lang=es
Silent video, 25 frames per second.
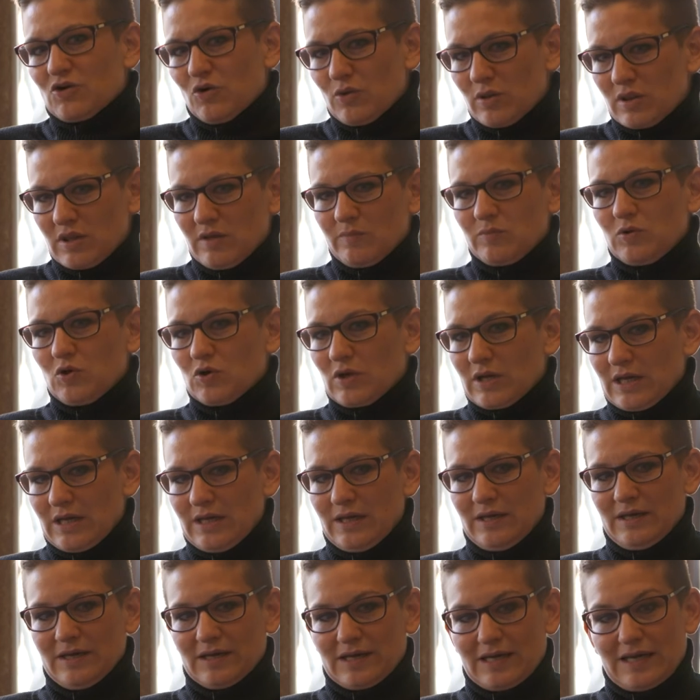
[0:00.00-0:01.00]
concepto
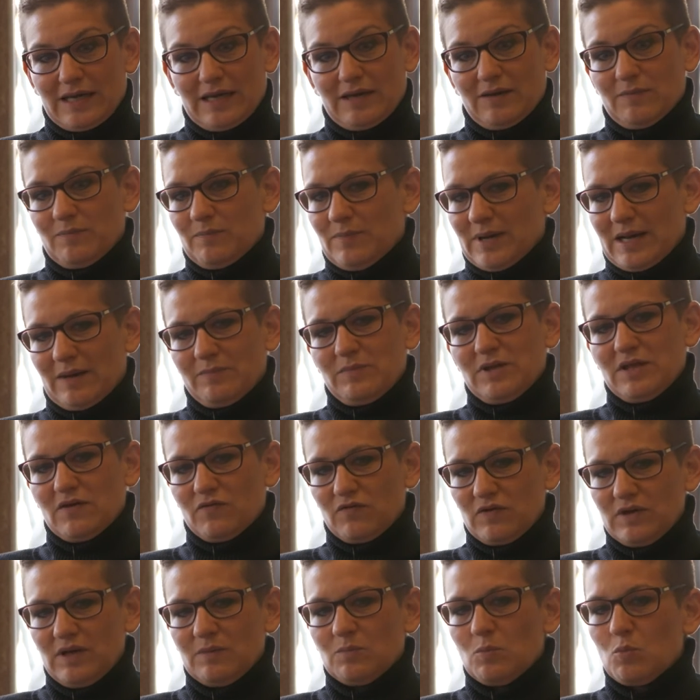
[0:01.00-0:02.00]
que, que para mí
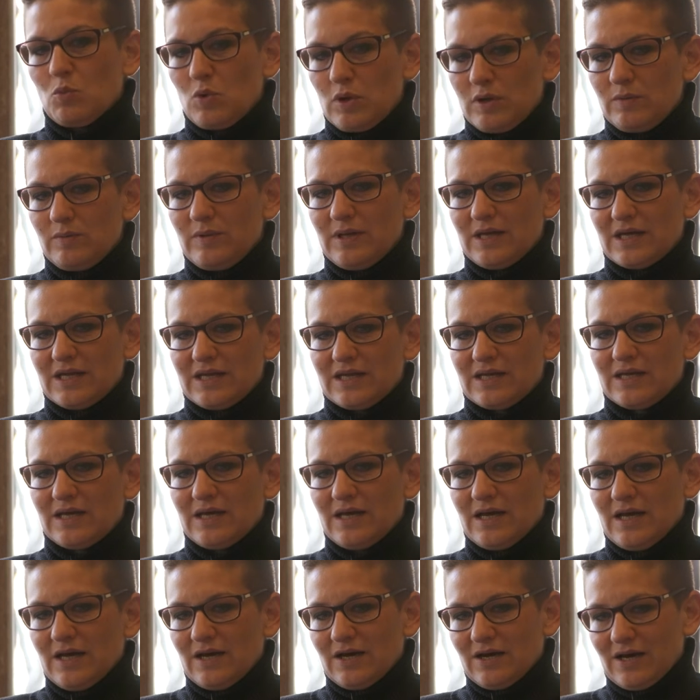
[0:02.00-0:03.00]
define muy bien
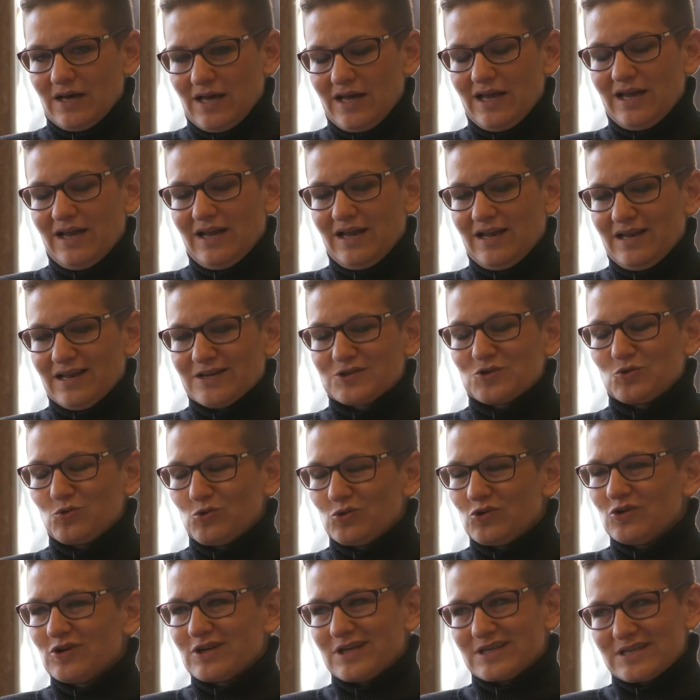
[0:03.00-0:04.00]
eh, el
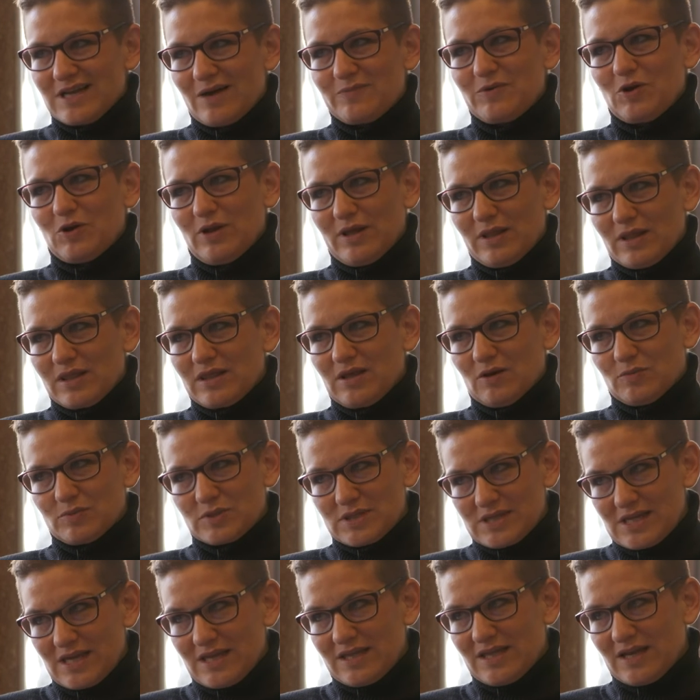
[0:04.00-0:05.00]
asunto que es la violencia
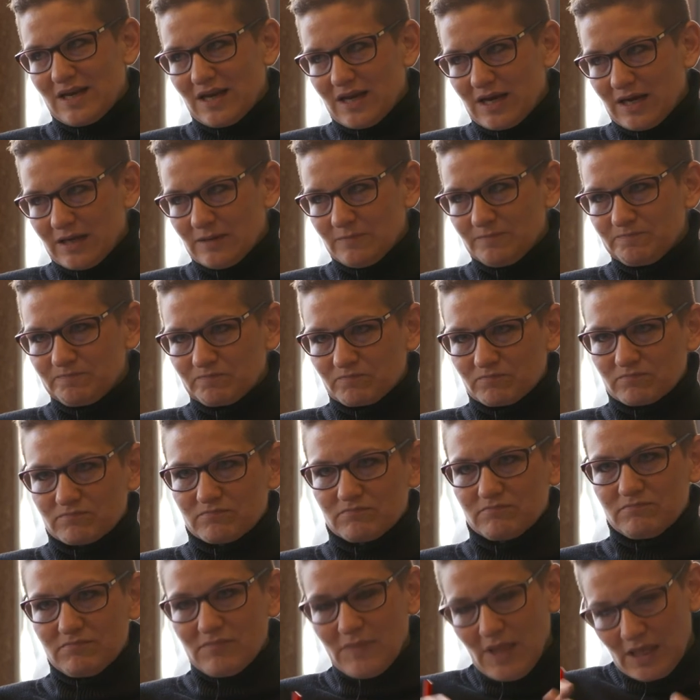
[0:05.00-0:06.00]
obstétrica,
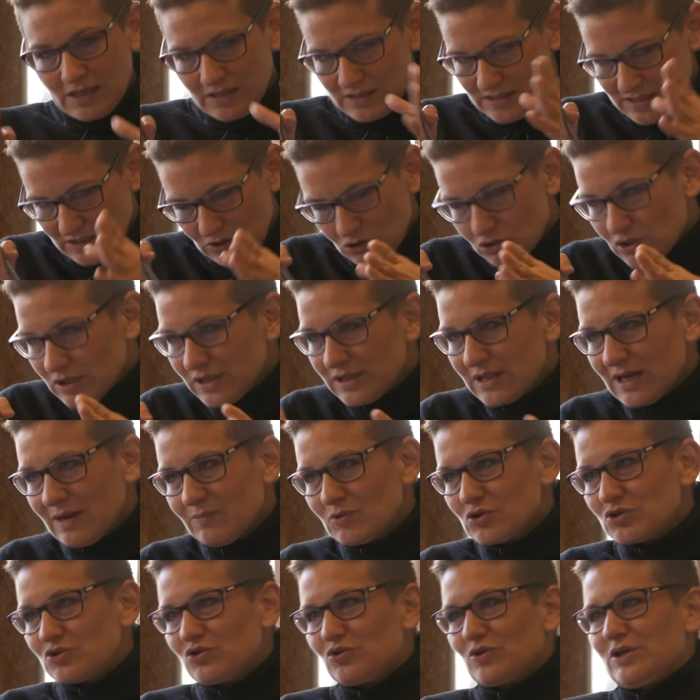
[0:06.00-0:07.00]
si nos
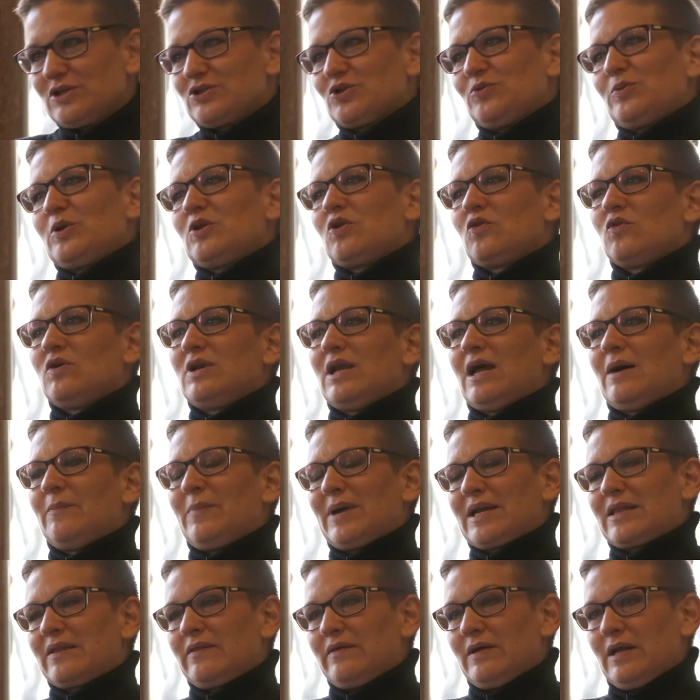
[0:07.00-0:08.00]
centramos eh, sobre todo en la
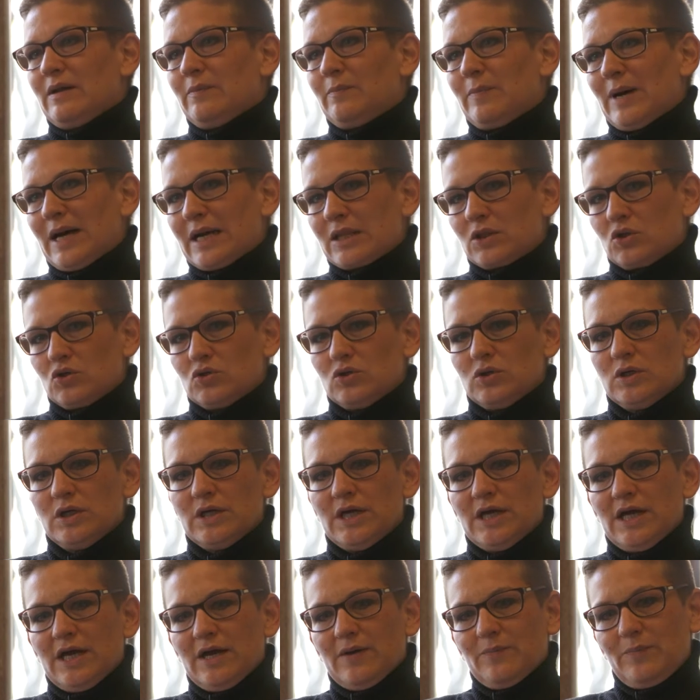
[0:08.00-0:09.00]
parte del parto,
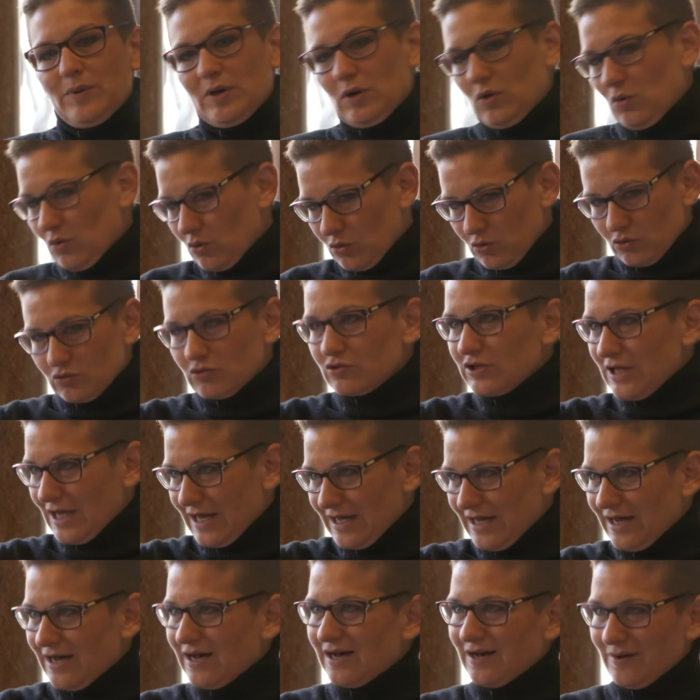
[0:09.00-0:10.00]
pero luego
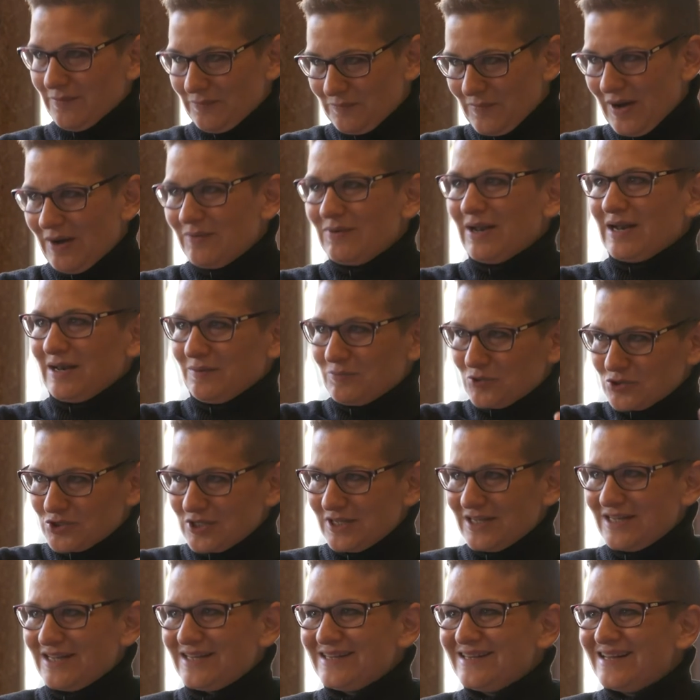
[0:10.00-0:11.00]
ya hablaremos
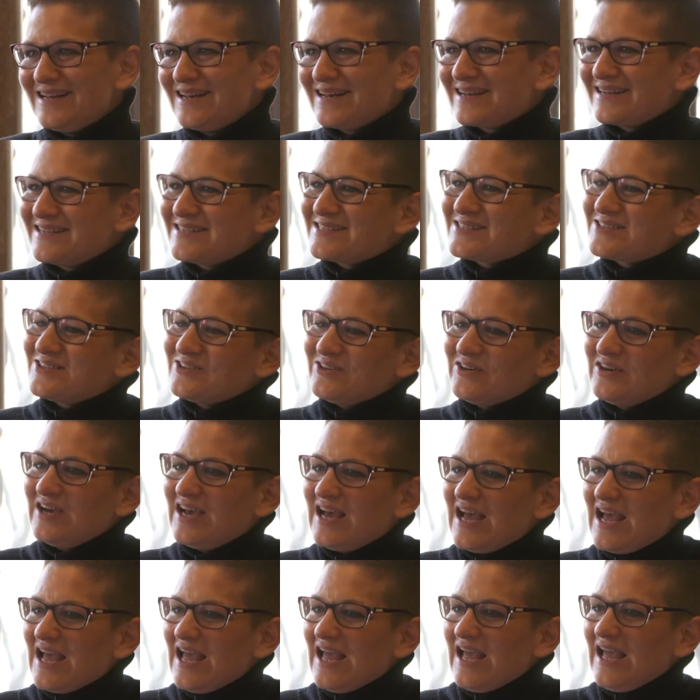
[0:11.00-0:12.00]
del resto.
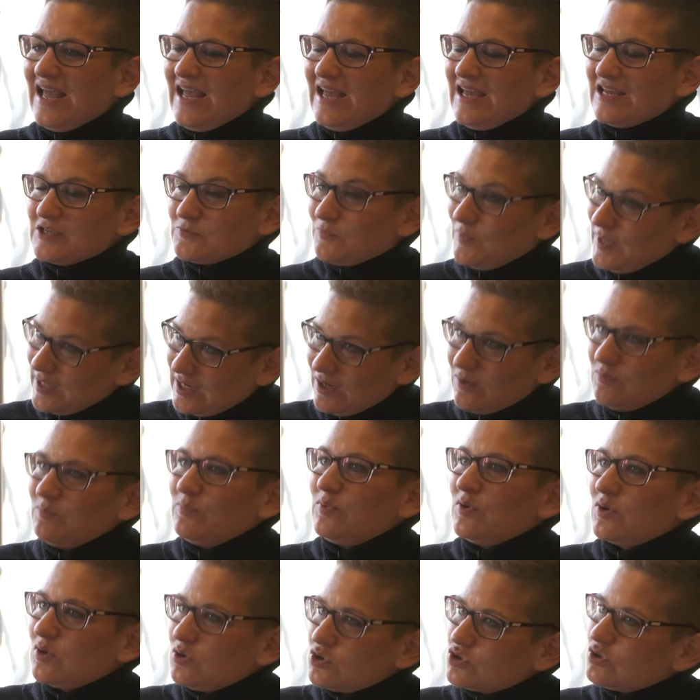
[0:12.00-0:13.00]
Eh, explica un
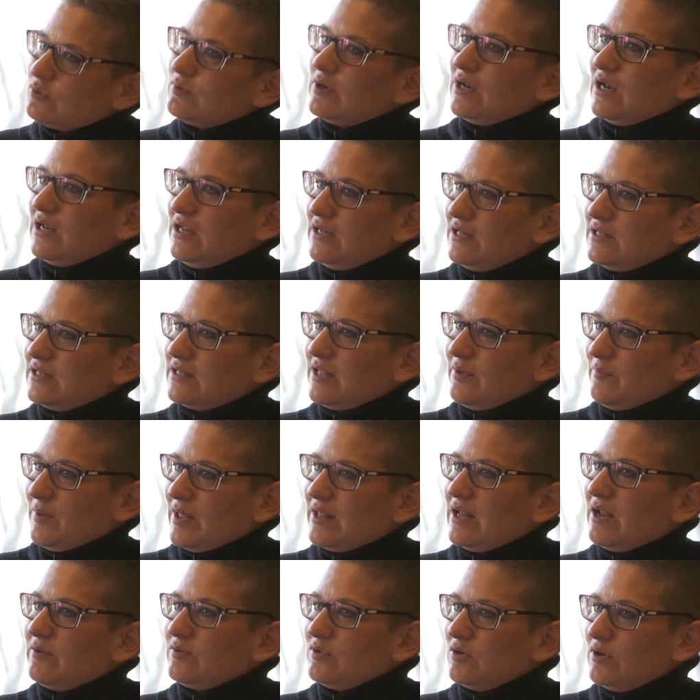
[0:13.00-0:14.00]
poco sobre el tema
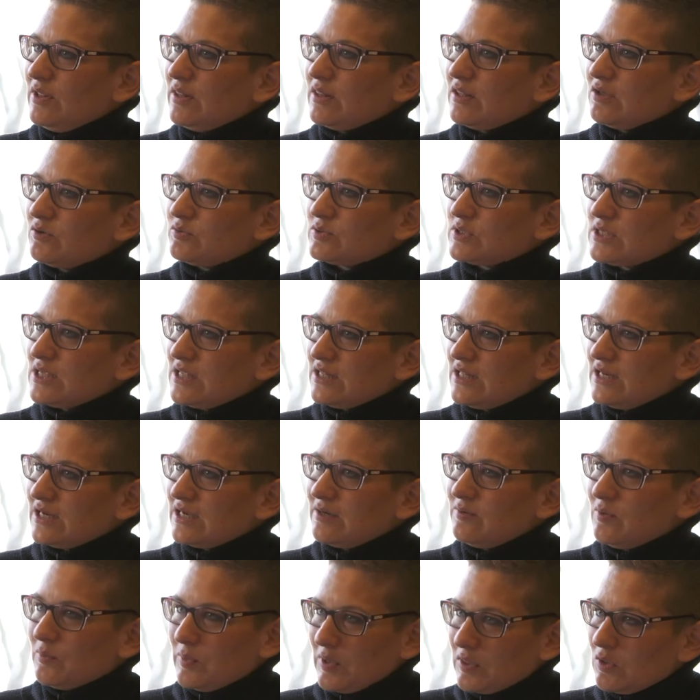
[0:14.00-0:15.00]
de la violencia
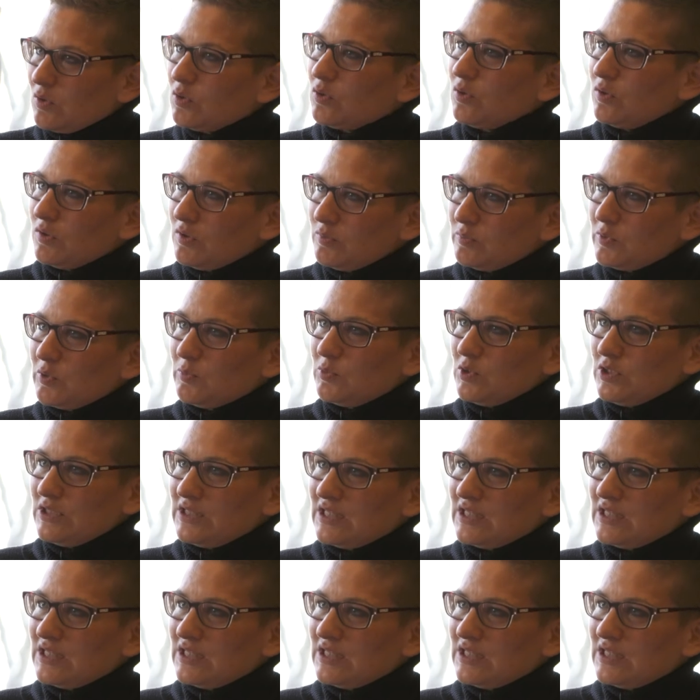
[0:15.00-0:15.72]
obstétrica, me parece un concepto muy